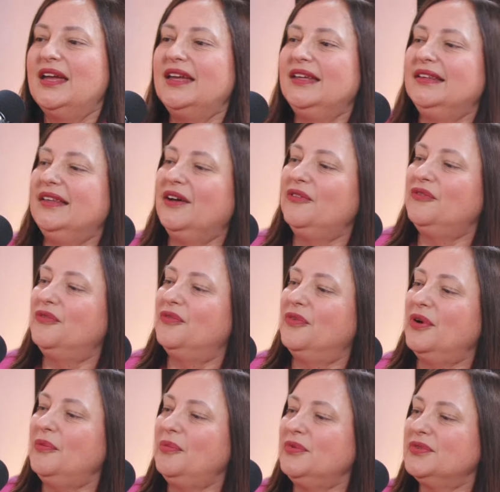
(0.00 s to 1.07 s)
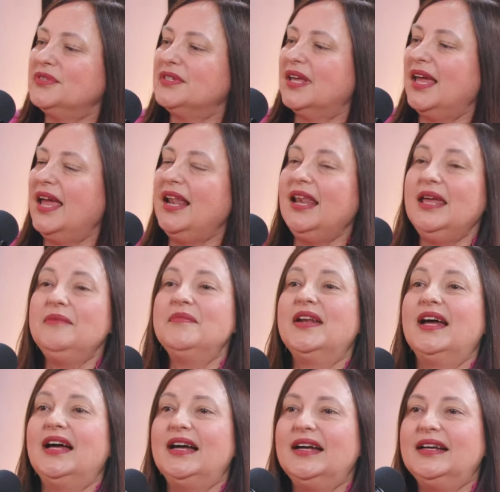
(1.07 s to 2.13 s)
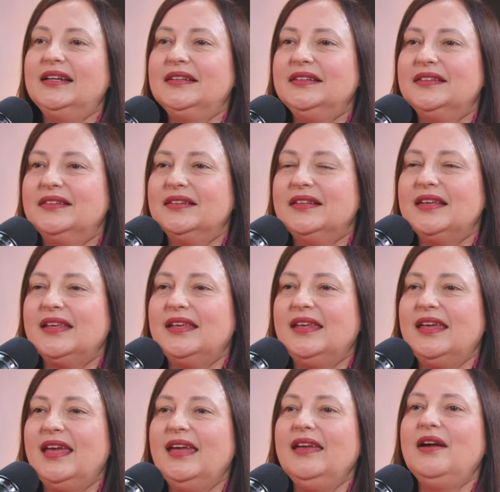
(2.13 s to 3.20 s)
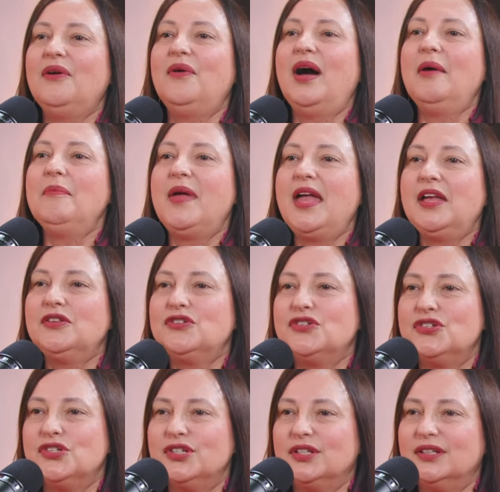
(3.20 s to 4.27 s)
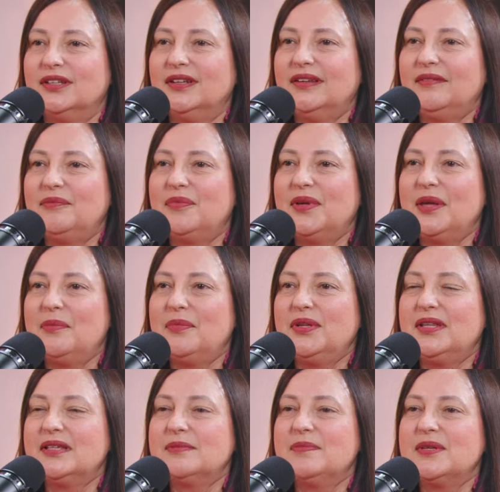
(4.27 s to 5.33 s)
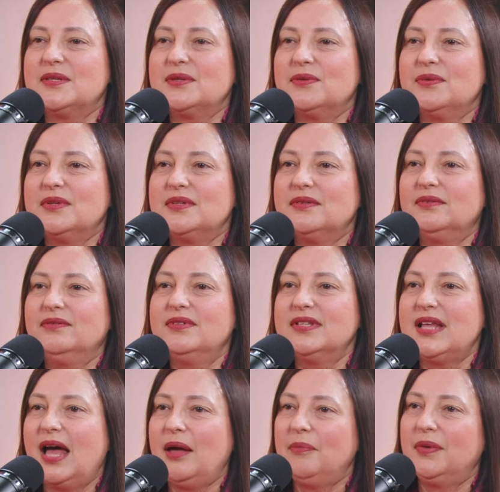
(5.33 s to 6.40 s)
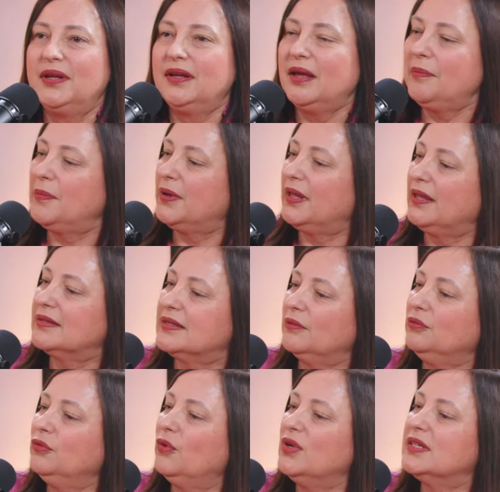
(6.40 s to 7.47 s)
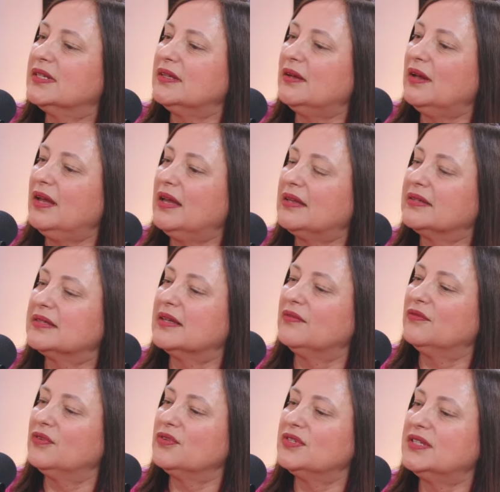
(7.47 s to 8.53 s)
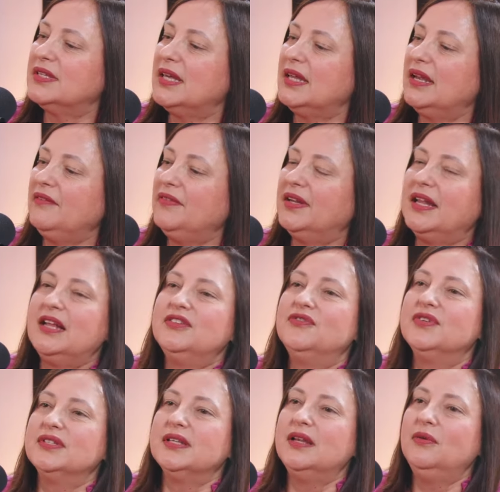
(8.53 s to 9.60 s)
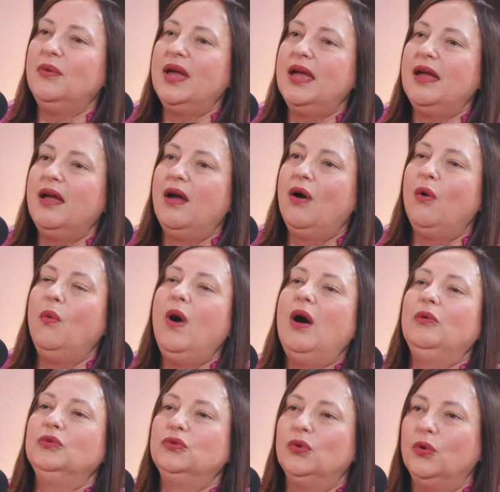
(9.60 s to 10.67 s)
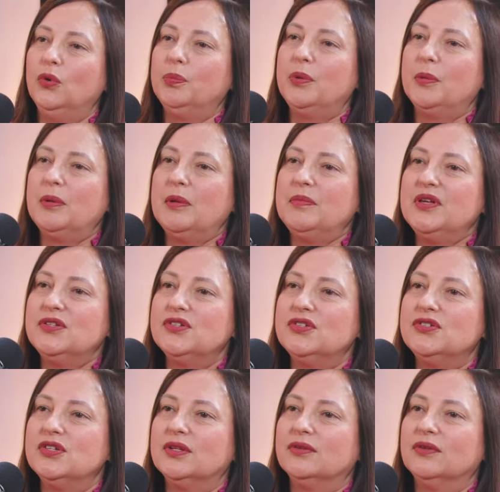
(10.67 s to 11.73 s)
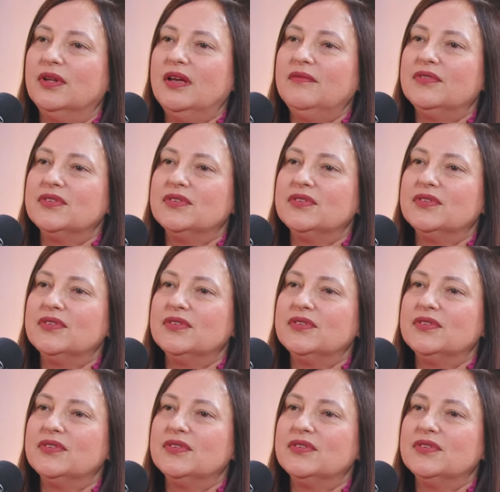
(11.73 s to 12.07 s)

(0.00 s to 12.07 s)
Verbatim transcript: Então, vamos relembrar quem é o Hamed, né? Porque muitas pessoas não sabem, né? Porque são dois, é assim, você, na verdade, você não é o autor propriamente dito, né? Não.